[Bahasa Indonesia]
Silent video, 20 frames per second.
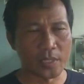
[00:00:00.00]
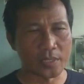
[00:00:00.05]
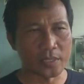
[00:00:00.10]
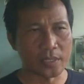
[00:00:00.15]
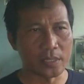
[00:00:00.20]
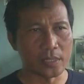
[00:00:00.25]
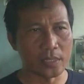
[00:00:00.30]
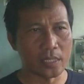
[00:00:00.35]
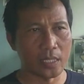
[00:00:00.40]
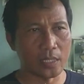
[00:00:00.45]

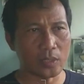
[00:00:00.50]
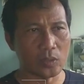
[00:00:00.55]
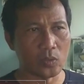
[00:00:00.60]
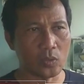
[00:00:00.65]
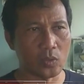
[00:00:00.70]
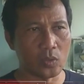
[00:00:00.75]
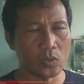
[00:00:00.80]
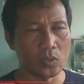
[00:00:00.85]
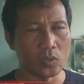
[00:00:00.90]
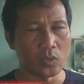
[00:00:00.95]
pastinya
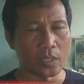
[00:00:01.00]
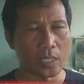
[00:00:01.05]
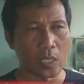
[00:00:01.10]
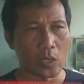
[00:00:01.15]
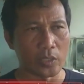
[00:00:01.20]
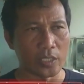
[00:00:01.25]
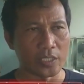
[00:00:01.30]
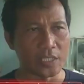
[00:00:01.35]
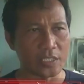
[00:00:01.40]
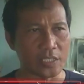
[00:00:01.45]
itu
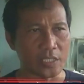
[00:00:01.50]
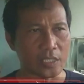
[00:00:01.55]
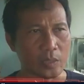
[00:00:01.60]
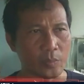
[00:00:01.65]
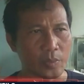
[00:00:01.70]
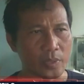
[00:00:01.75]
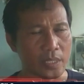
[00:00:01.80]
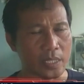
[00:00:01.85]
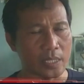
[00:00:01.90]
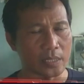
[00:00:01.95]
kalau di
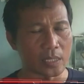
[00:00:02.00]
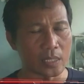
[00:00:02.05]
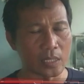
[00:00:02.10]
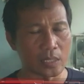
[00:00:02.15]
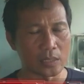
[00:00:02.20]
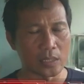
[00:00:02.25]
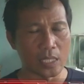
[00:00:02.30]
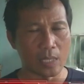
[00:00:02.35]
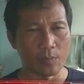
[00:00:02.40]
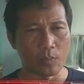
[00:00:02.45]
CCTV
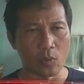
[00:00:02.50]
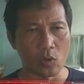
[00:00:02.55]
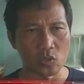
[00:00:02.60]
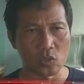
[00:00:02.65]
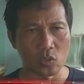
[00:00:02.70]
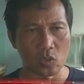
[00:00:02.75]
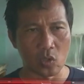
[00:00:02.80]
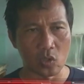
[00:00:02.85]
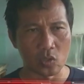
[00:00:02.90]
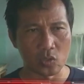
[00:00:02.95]
sekitar jam 00
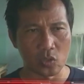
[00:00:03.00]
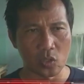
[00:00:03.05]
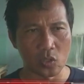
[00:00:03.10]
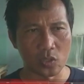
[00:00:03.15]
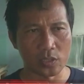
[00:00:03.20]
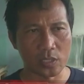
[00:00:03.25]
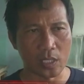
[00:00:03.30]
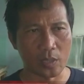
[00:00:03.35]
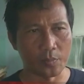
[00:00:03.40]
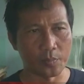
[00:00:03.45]

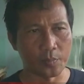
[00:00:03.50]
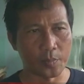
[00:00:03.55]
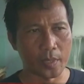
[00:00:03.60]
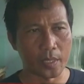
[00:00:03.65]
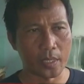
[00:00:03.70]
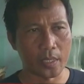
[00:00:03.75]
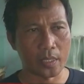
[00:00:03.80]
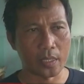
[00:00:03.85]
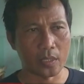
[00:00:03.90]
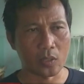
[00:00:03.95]

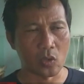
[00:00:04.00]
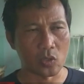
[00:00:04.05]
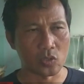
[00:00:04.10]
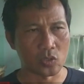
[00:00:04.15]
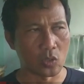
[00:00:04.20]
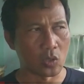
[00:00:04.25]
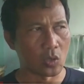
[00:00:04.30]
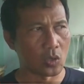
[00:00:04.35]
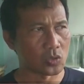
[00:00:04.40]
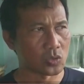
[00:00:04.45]
sampai
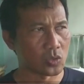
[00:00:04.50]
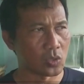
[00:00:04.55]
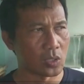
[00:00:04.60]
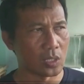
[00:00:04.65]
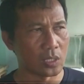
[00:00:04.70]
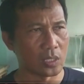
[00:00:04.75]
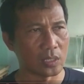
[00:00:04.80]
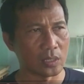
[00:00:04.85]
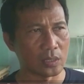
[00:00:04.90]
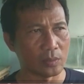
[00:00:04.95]

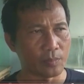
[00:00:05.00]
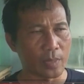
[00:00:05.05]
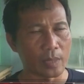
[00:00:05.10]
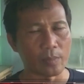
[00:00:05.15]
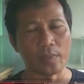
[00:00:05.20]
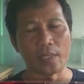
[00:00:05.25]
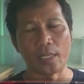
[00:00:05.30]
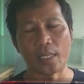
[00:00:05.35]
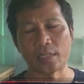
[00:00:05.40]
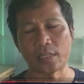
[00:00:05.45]
00.14
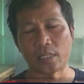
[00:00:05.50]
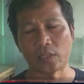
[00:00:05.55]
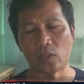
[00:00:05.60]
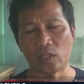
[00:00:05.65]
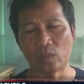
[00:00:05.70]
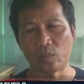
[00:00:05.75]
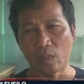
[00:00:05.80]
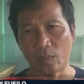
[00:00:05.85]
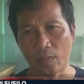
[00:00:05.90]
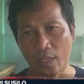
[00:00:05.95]
atau
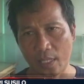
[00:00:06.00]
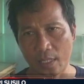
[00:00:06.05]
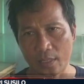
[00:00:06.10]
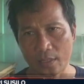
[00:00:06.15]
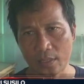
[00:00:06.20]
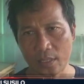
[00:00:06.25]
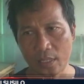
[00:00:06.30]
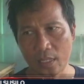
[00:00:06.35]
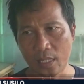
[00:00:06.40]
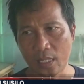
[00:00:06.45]
15.
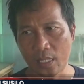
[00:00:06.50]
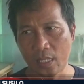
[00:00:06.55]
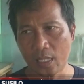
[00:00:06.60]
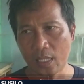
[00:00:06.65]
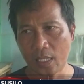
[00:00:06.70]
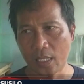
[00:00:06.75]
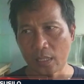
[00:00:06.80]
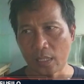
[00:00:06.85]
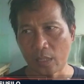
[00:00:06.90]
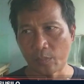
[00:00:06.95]

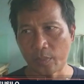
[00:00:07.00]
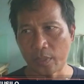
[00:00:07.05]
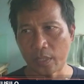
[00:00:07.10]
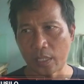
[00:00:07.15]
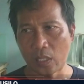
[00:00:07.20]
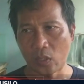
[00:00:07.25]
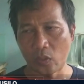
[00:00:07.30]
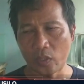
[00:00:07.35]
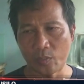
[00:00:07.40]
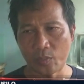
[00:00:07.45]
Tapi
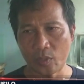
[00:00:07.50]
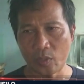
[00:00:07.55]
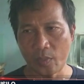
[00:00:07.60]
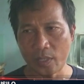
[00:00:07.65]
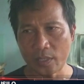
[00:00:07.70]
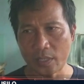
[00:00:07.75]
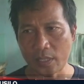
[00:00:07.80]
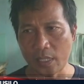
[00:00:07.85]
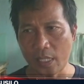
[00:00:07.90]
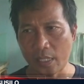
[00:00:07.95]
kalau
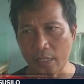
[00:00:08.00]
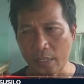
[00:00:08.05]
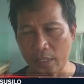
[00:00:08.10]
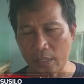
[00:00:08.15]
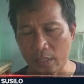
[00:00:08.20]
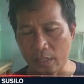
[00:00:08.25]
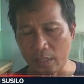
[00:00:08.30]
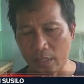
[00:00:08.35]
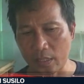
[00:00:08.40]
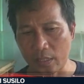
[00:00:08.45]
informasi
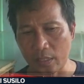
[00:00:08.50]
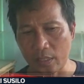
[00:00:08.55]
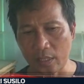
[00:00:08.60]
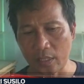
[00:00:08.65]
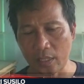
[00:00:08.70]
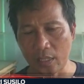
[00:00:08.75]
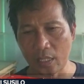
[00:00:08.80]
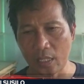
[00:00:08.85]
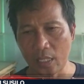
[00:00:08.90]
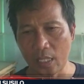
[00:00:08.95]
dari
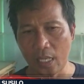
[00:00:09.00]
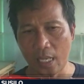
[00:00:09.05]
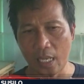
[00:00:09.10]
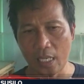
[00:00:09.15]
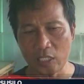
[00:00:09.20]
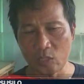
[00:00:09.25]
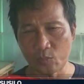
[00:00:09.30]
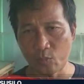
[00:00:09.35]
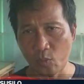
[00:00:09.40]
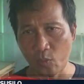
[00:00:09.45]

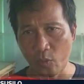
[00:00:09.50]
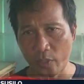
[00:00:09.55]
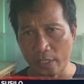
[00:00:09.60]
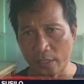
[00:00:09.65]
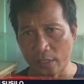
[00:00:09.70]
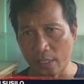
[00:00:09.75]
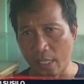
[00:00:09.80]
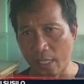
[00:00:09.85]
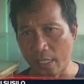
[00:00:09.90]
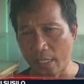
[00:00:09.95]
sepupu
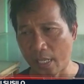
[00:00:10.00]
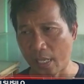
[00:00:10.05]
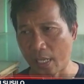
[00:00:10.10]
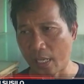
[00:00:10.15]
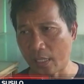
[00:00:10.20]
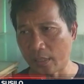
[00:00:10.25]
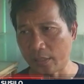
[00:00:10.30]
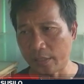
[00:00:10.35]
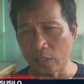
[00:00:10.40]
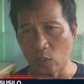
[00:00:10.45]
kita yang
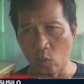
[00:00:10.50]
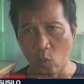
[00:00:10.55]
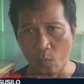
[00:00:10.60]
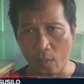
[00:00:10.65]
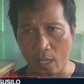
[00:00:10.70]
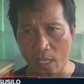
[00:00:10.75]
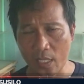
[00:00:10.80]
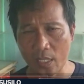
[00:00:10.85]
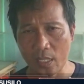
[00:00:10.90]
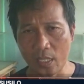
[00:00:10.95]
di
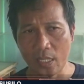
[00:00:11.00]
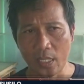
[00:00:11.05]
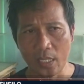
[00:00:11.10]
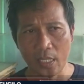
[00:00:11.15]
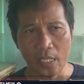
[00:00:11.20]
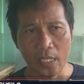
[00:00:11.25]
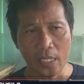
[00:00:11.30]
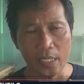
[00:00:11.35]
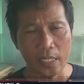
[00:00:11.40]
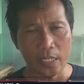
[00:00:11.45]
rumah,
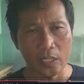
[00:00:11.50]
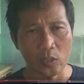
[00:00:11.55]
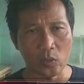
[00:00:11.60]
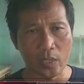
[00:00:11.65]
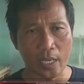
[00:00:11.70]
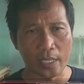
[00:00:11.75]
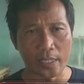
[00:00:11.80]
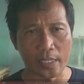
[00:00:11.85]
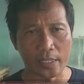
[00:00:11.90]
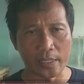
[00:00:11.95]
itu
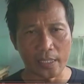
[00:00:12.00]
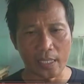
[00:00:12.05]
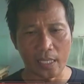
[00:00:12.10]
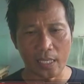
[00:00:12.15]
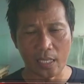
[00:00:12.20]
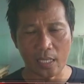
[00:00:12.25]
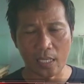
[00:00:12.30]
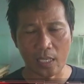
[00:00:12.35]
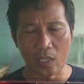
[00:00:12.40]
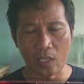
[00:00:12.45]
karena dia